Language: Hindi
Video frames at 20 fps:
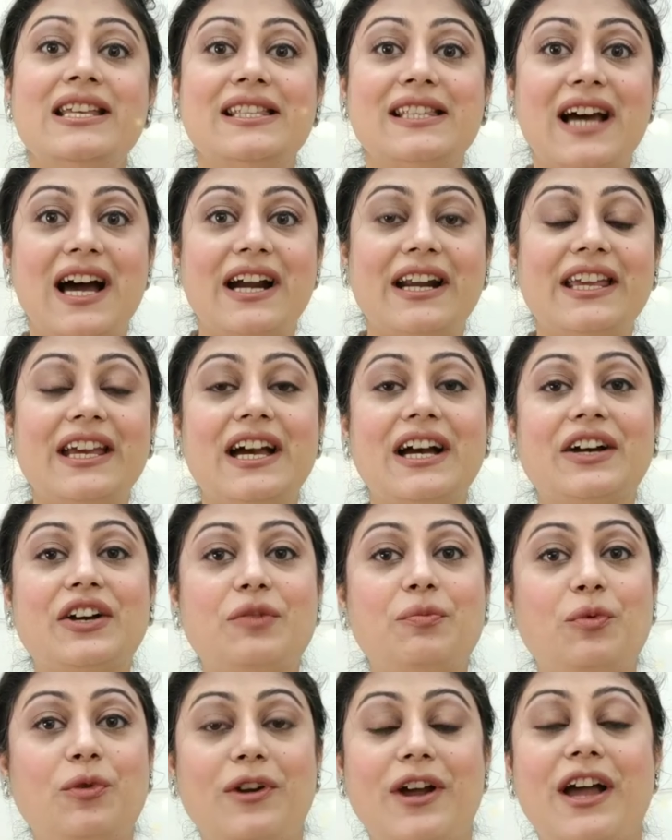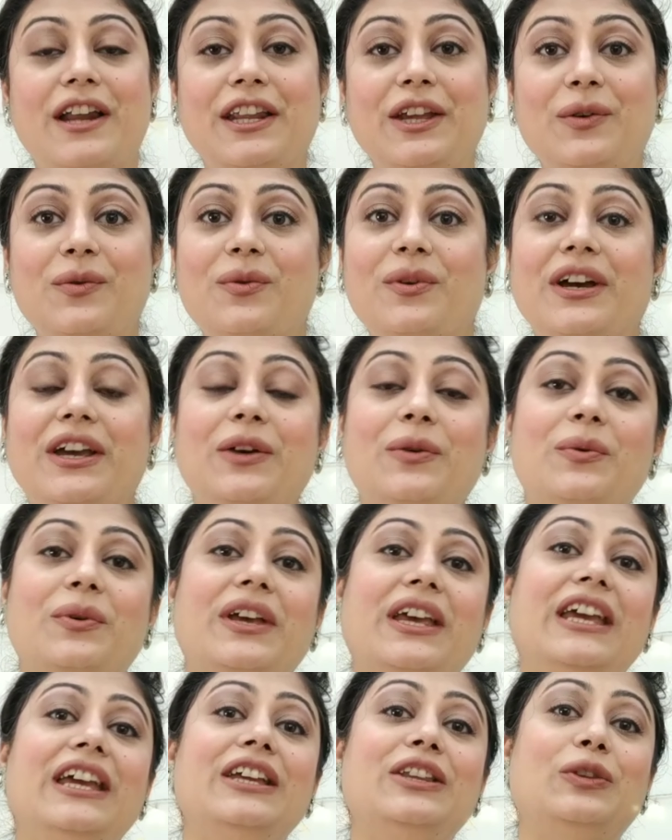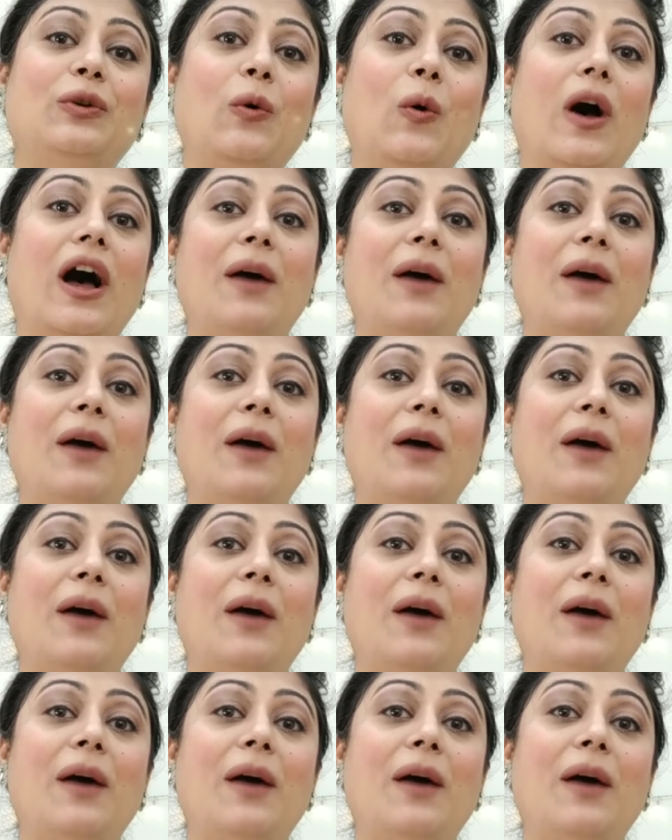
साड़ियाँ अगर पुरानी हो गई होंगी तो